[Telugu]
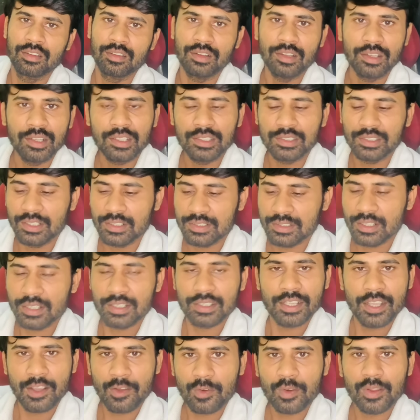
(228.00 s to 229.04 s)
నీకు
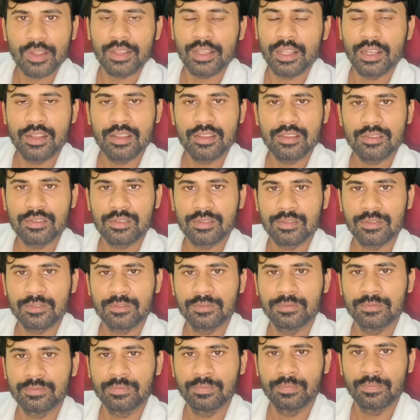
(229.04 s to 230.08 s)
తెలిసినంతకే ఎవరికి తెలియదు
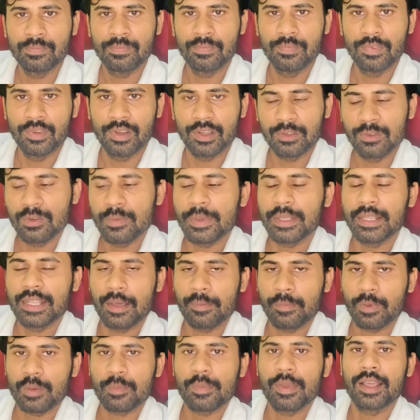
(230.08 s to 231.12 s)
నువ్వు పెద్ద
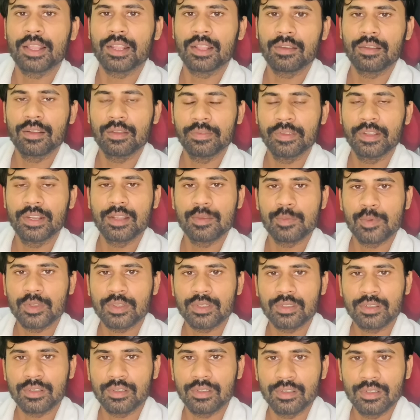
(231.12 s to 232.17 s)
అపర మేధావులకు
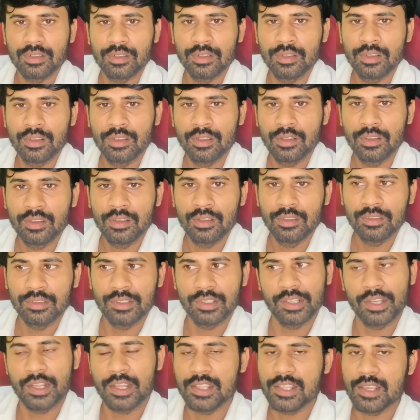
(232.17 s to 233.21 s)
వెళ్ళిపోతావు
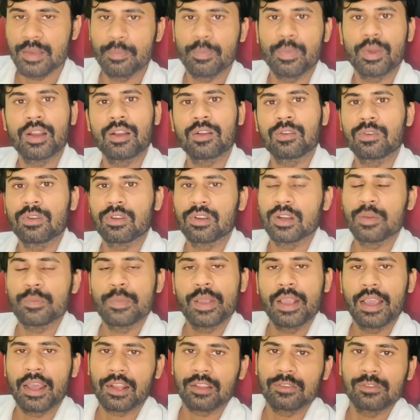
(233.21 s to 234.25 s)
నేను ఏం చెప్పాలనుకున్నాను
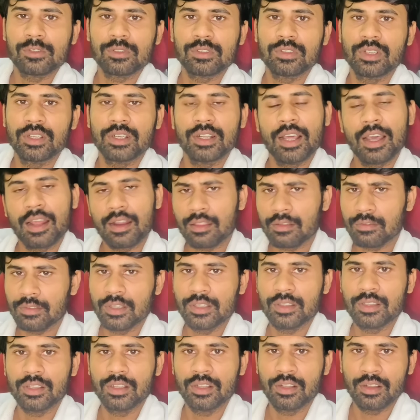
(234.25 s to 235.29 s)
మీకు అర్థమవుతుందంటే
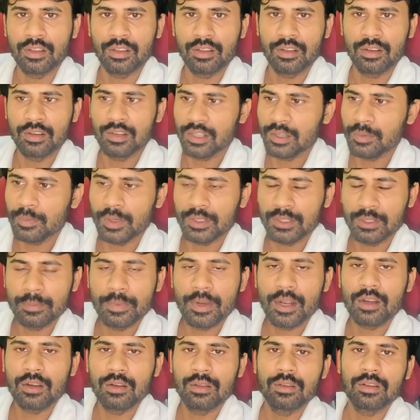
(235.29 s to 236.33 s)
అర్థమైంది నీకు మందు
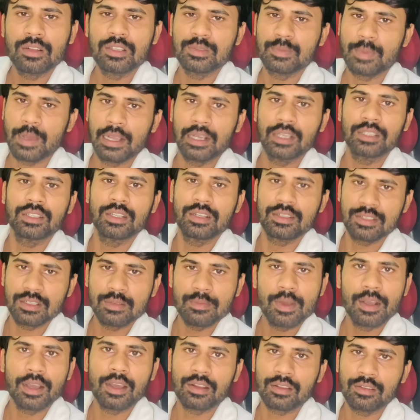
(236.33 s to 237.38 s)
బ్రాండ్ల గురించి బాగా తెలుసని
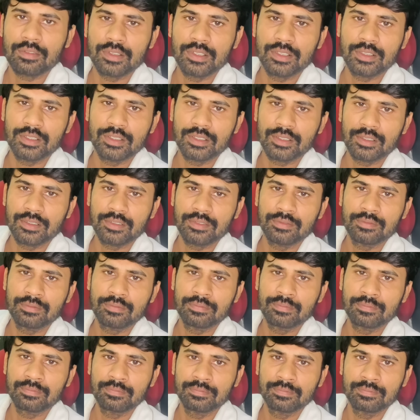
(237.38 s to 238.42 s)
నాకు అర్థమైంది
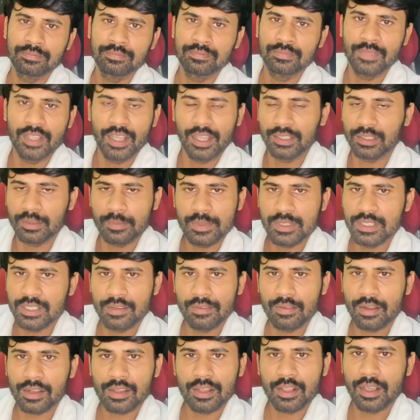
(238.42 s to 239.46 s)
అంతమించి
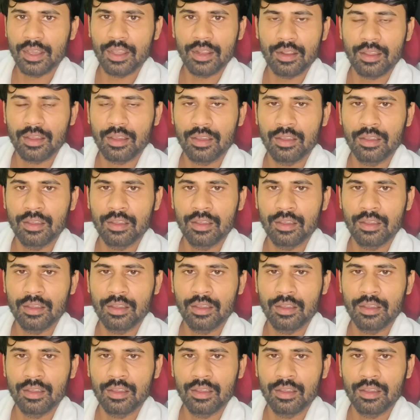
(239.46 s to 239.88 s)
ఏం అర్థం కాల